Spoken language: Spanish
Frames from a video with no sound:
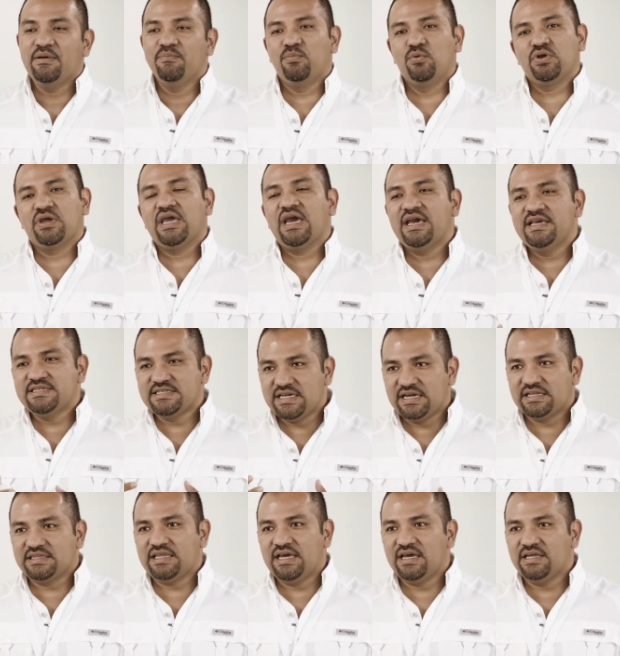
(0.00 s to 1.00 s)
porque hay
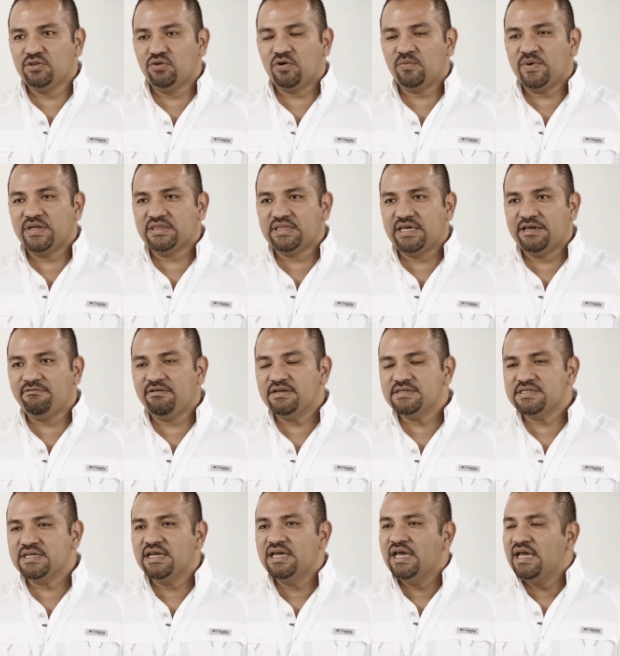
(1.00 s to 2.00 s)
ciertas
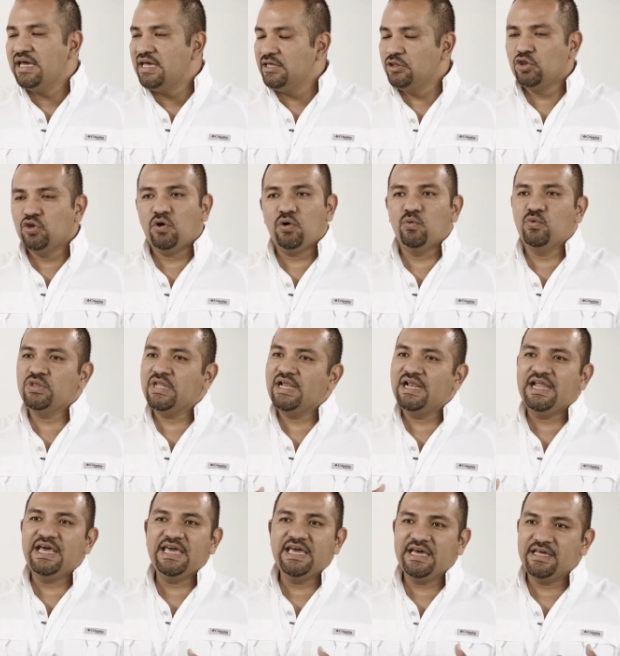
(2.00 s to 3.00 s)
normativas, no una
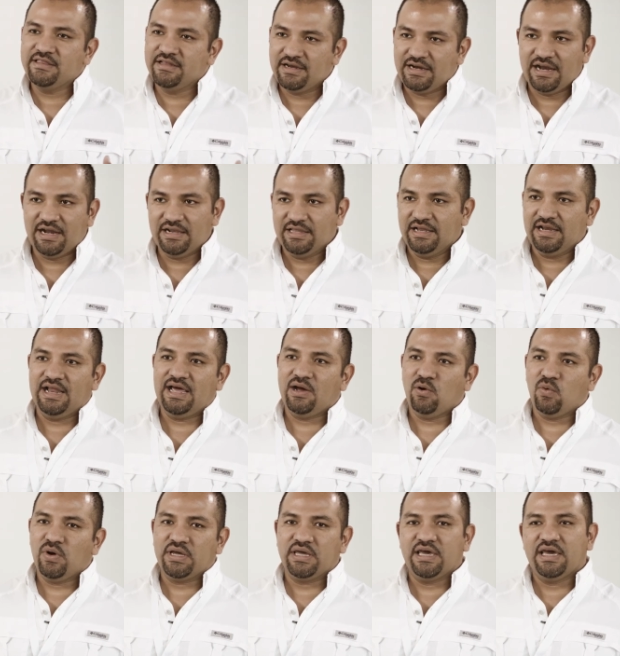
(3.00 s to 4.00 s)
ley general del
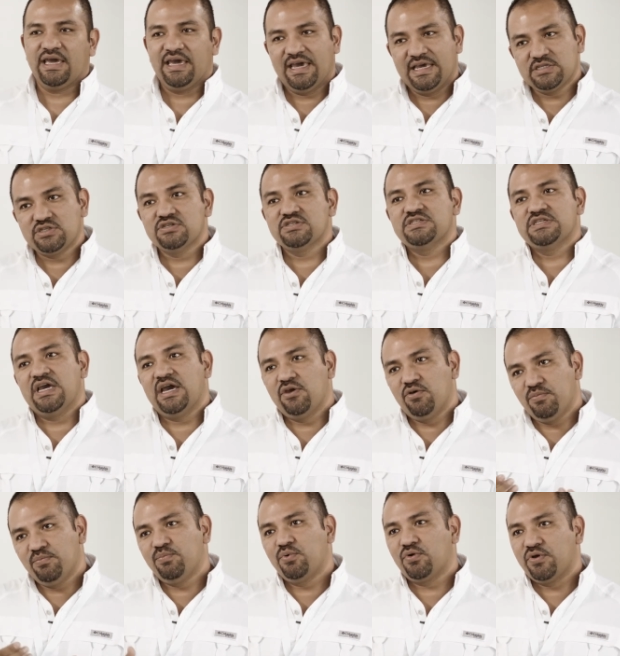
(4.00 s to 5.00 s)
agua, que eso sí hay
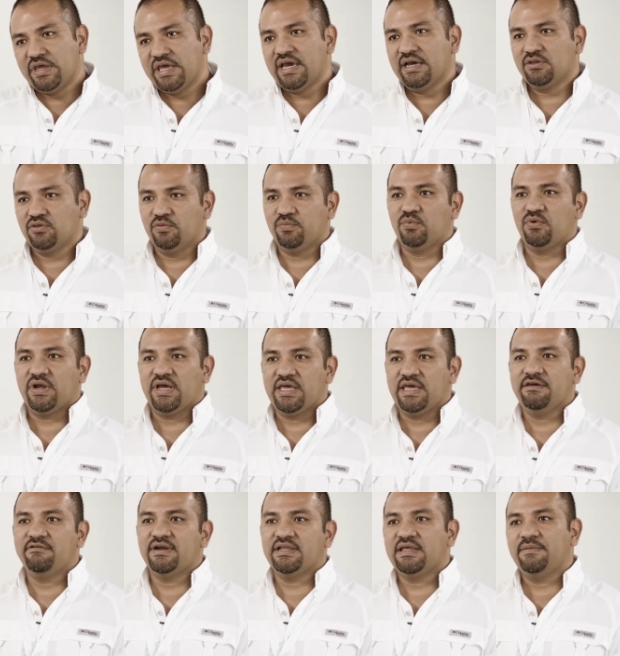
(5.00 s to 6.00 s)
un proyecto por
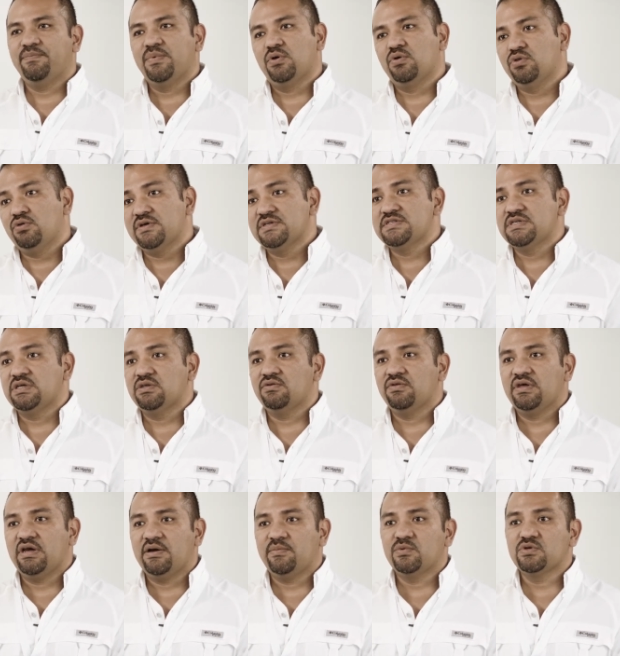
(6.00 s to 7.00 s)
ahí, ¿verdad? Pero no ha sido,
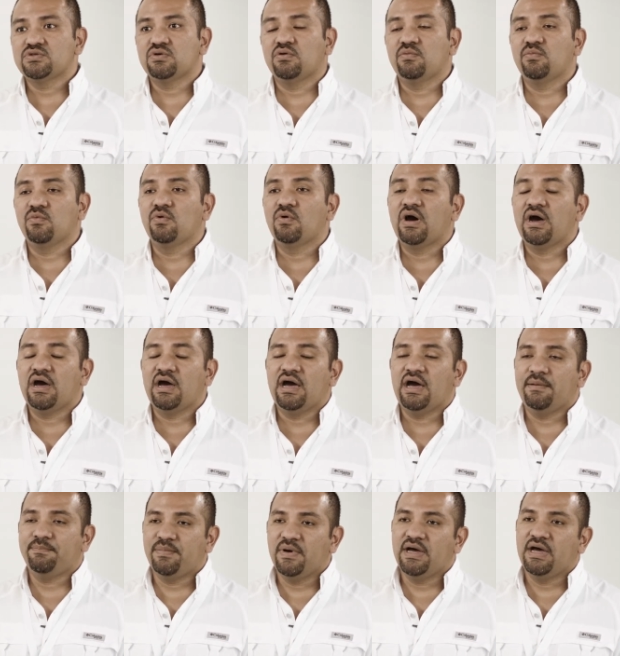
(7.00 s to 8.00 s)
digamos, como,
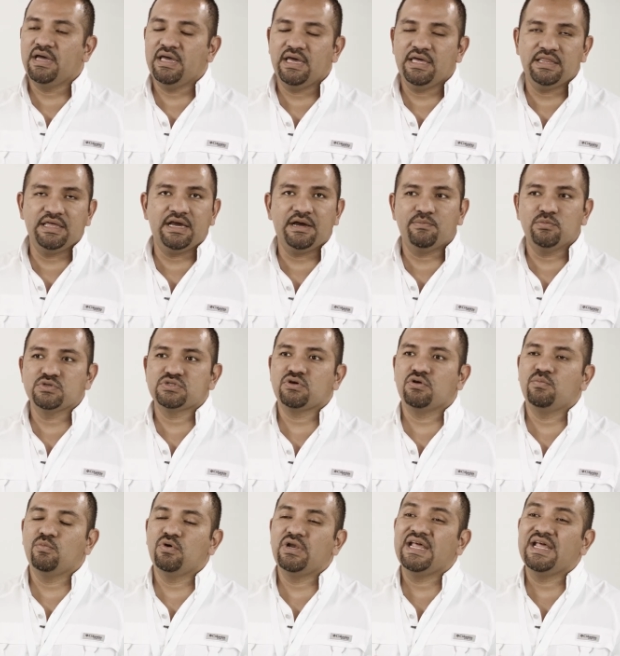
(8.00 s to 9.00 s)
ah, eh, digamos, como